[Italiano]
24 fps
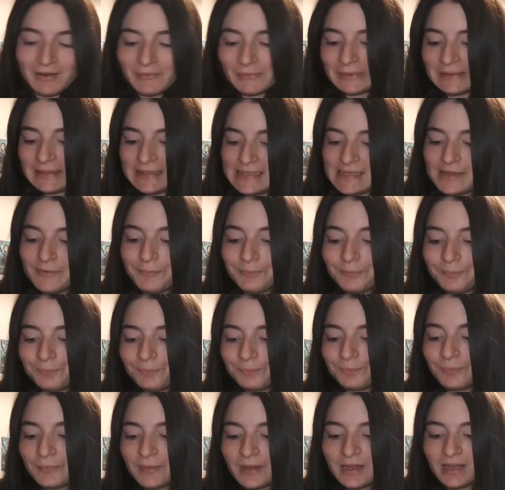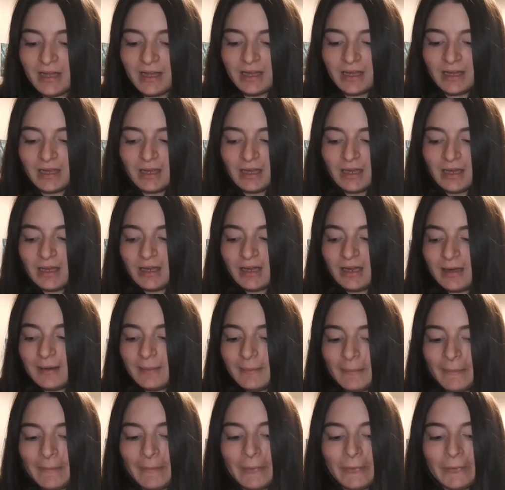Quindi sì.
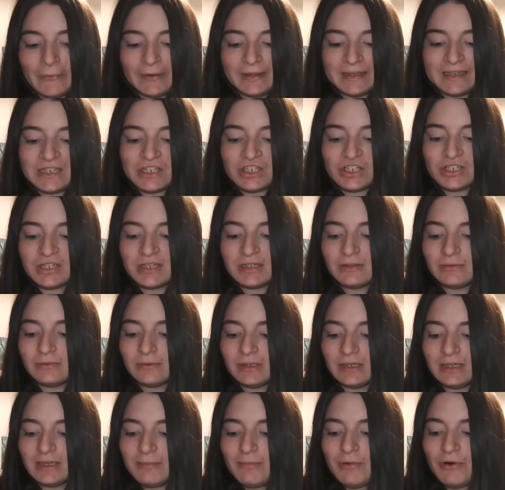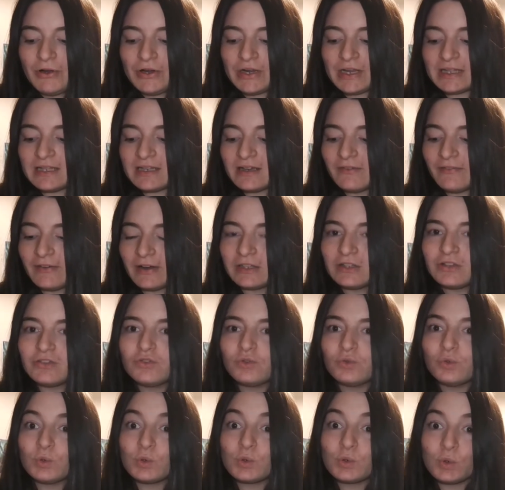Poi scegli un libro che ti ha
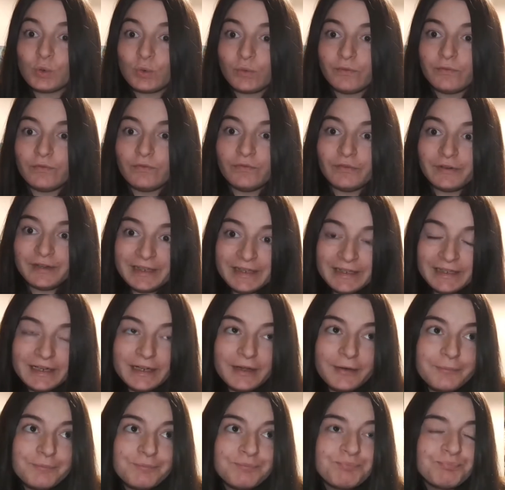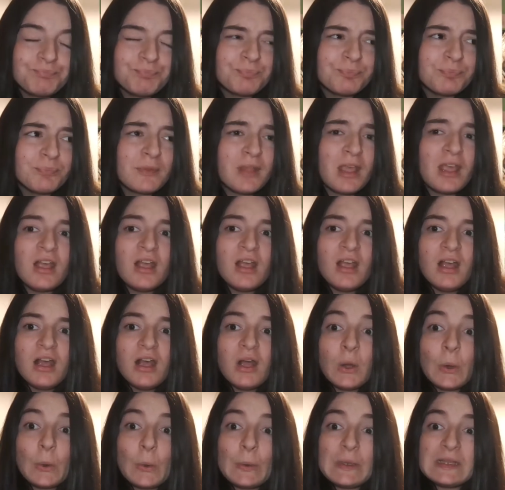fatto soffrire.
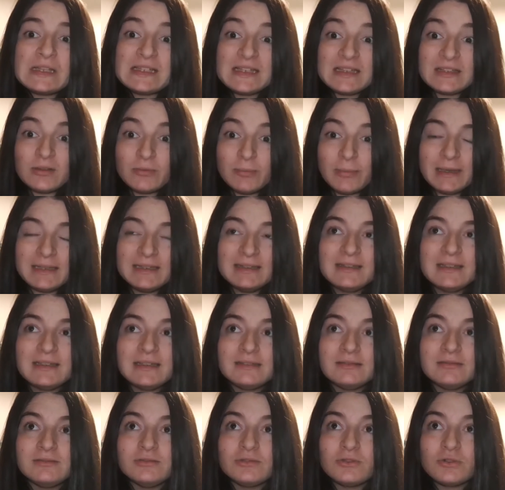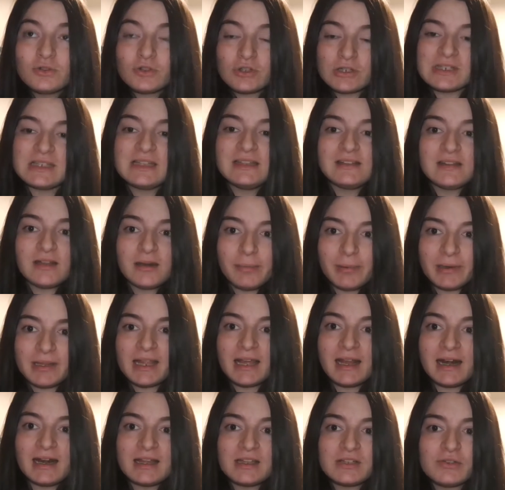Questa domanda non so se
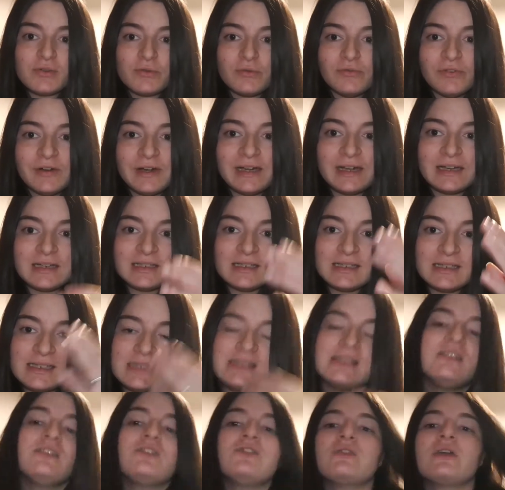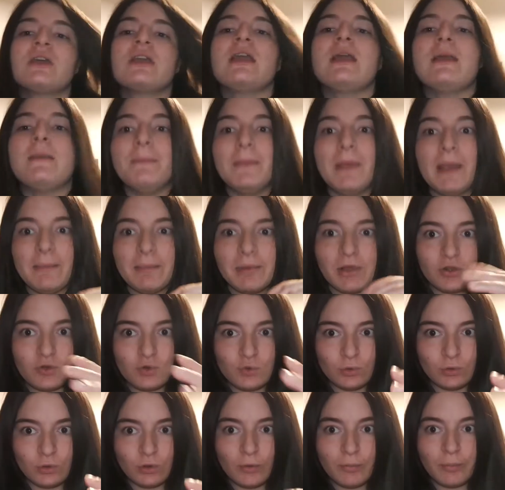interpretarla, soffrire nel senso che mi è
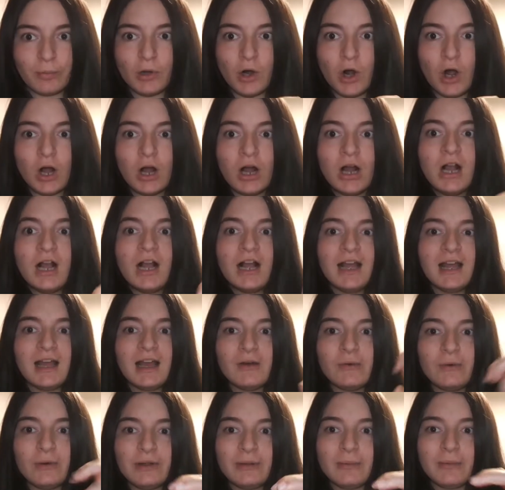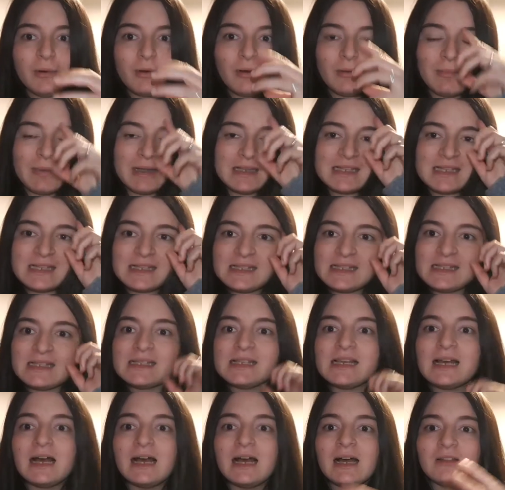piaciuto, però è un libro
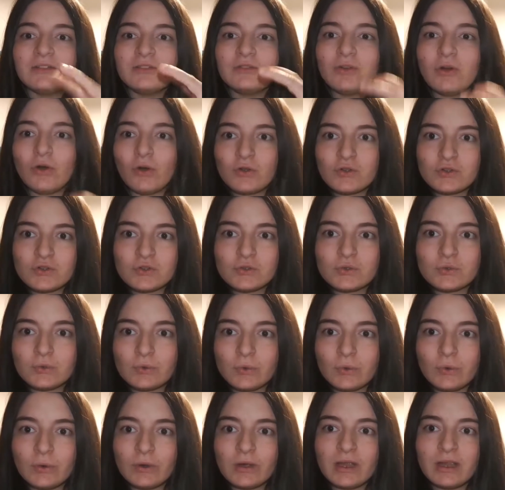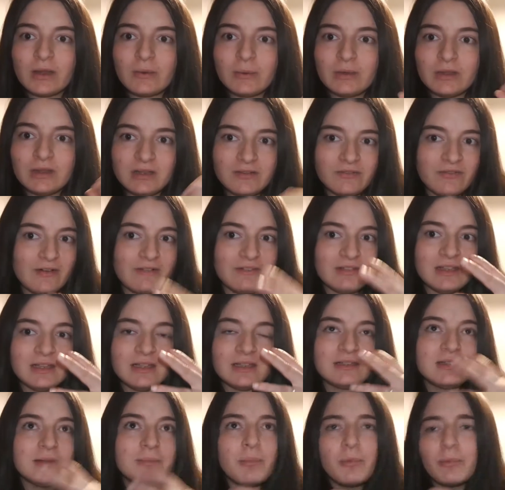abbastanza tosto e quindi fa
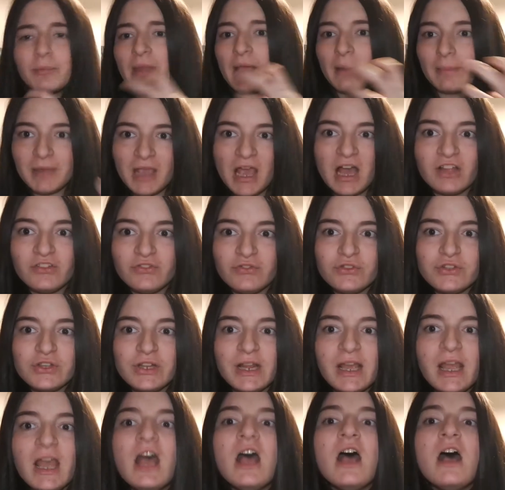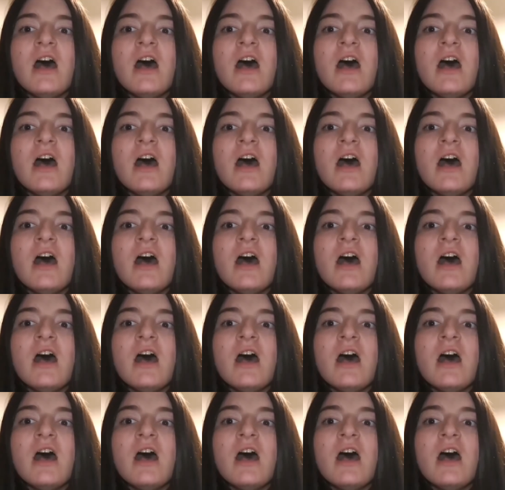venire tipo da piangere,